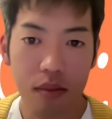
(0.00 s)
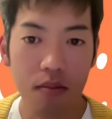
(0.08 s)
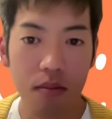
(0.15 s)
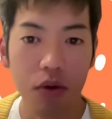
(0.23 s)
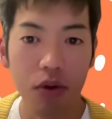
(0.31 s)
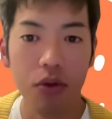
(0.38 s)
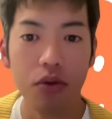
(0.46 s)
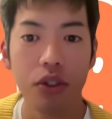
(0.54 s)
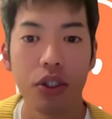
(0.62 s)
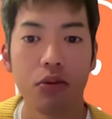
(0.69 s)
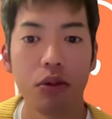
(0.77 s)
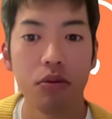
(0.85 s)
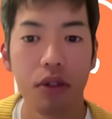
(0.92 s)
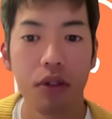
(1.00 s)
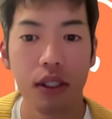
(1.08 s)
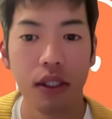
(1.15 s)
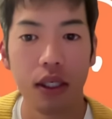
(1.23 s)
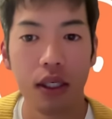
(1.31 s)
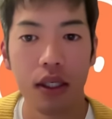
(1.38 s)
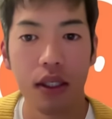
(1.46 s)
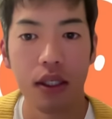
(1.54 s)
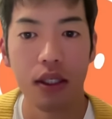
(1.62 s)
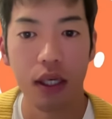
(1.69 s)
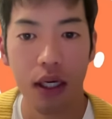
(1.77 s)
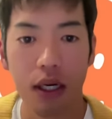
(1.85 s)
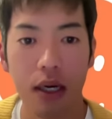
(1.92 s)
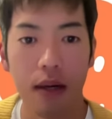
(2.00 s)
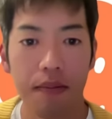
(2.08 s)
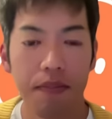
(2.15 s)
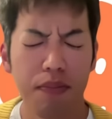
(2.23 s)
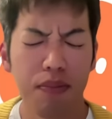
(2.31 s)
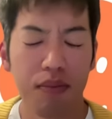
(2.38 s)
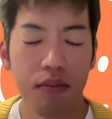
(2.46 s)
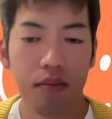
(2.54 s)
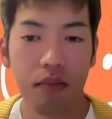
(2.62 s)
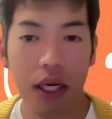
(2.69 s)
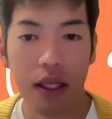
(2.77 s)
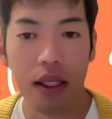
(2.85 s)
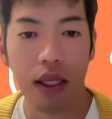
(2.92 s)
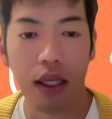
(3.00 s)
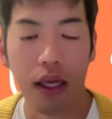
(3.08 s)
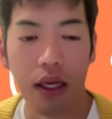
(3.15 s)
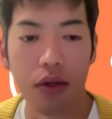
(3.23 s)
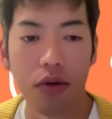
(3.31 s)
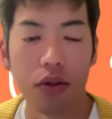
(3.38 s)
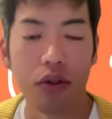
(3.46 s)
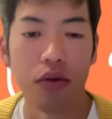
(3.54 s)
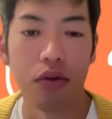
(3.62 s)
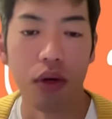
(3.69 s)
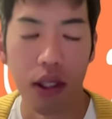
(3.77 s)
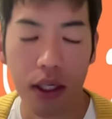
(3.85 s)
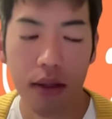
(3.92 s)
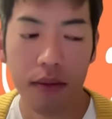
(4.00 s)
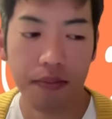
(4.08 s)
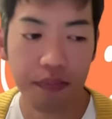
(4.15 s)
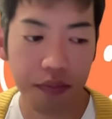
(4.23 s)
まあ、これ当時下村さんが、まあ、やってた内容っていうのがね、